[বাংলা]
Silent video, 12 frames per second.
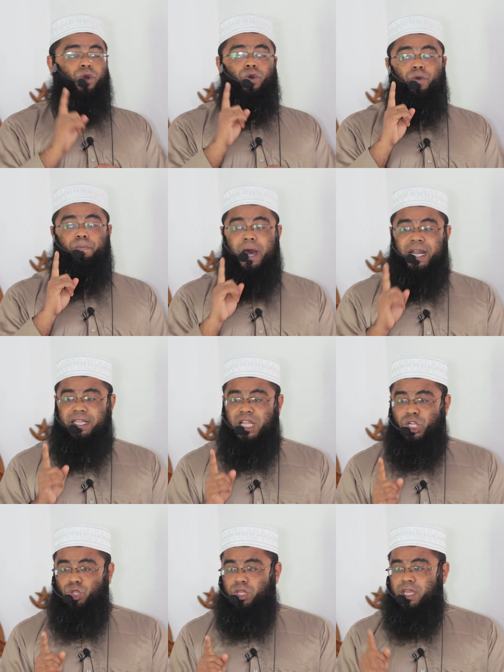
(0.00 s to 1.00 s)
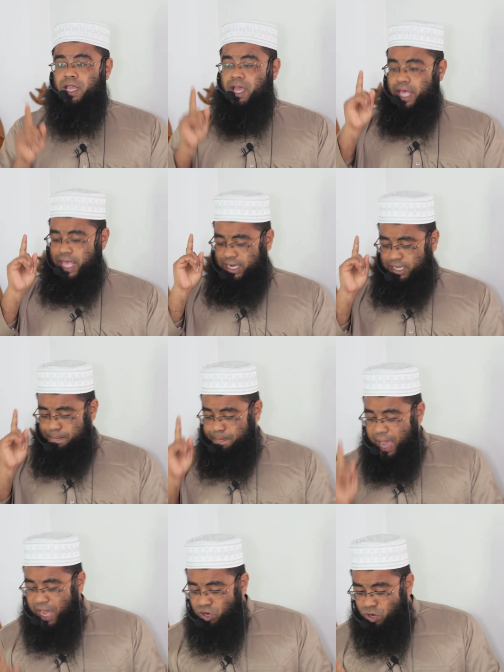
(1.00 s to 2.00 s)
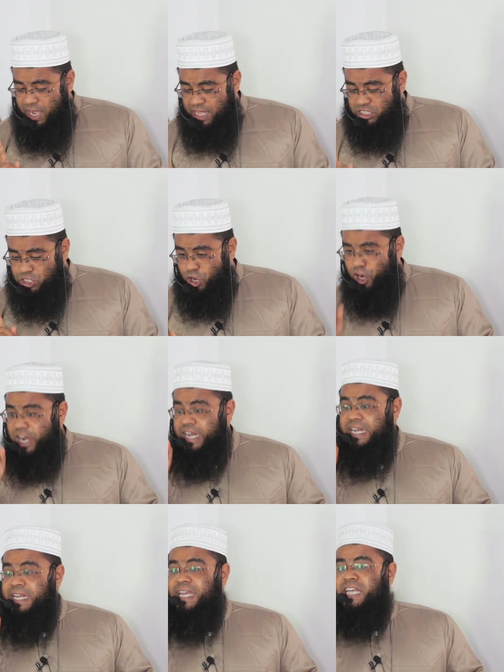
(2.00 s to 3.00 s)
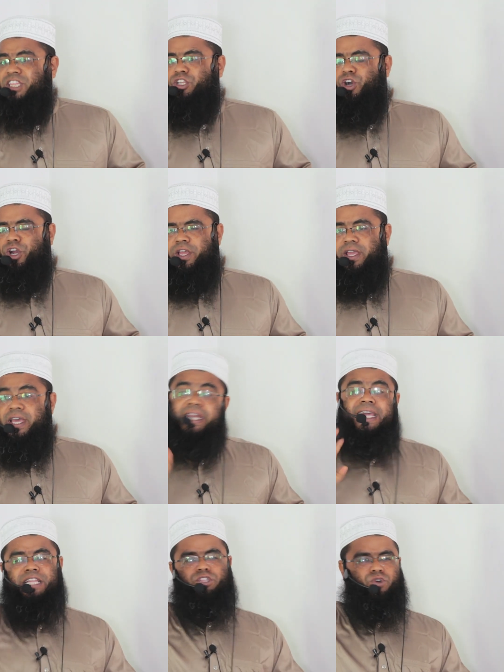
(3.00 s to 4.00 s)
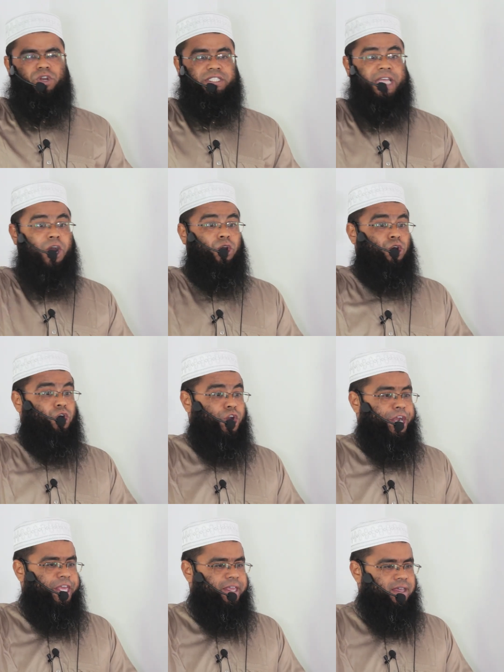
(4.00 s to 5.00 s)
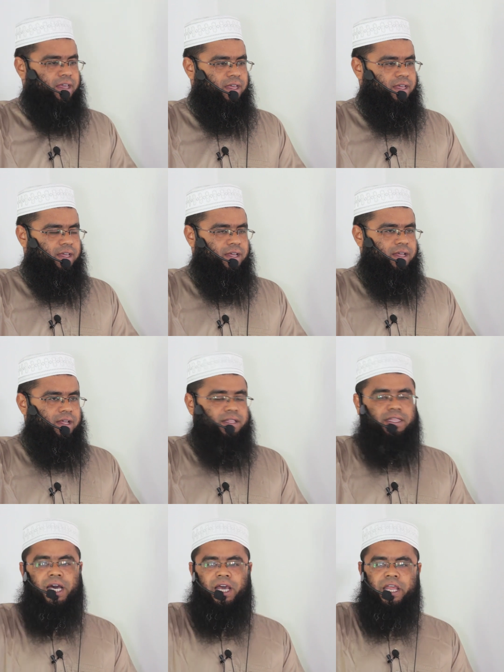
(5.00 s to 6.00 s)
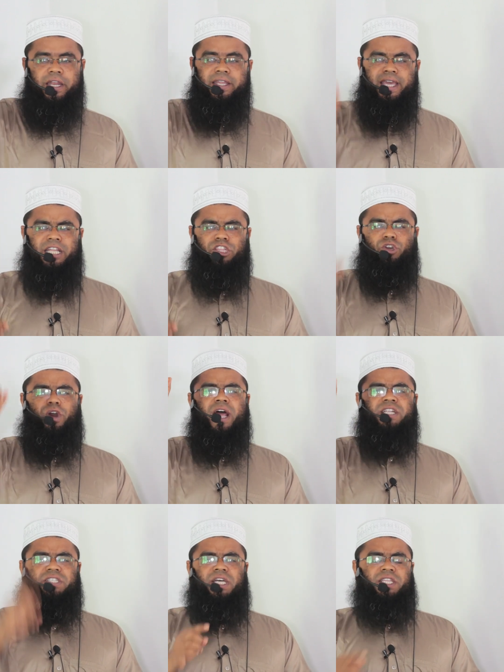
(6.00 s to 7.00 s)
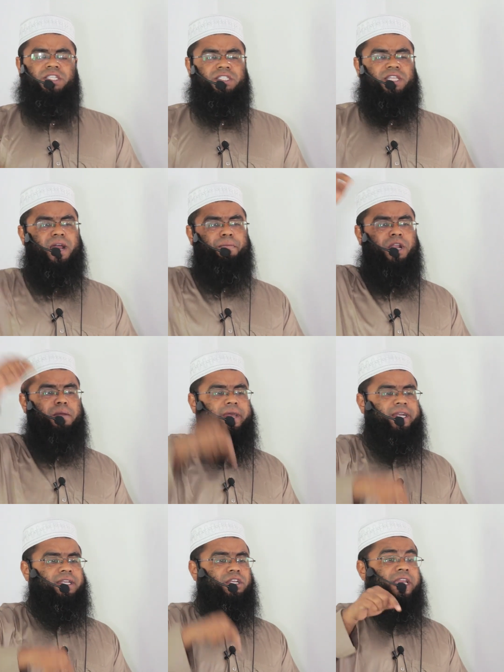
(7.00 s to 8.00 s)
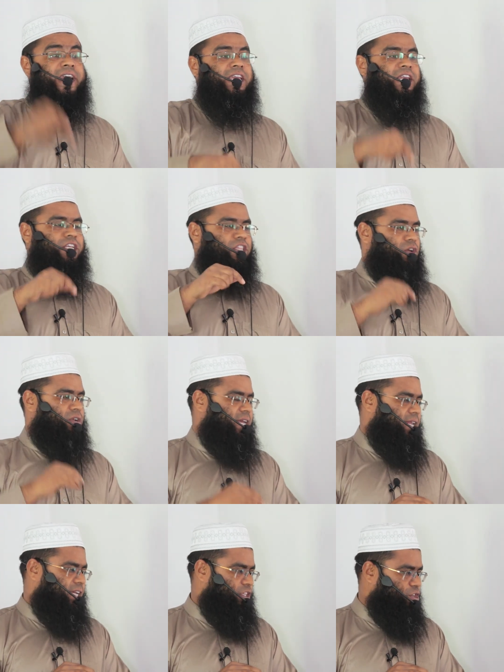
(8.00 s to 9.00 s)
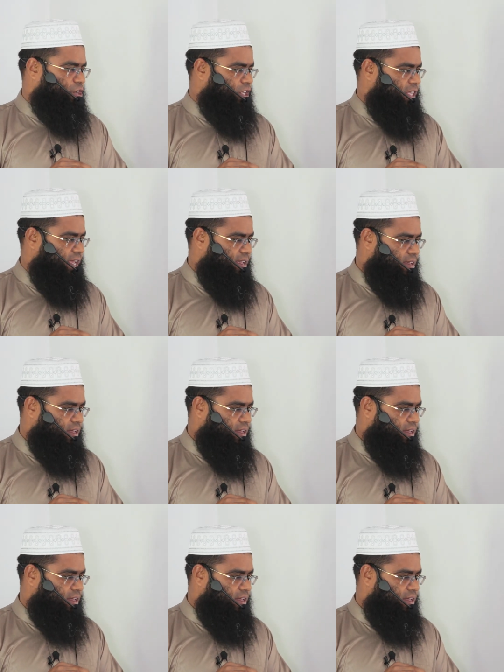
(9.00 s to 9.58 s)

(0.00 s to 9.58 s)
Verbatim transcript: কোন বান্ডা যদি একটি ভালো কাজ করার নিয়ত করে নিয়ত করেছে এখনো করেনি তাহলে নিয়ত করার সাথে সাথে তারা আমল একটি নেকি লিখতে লিখিত হয়ে যায়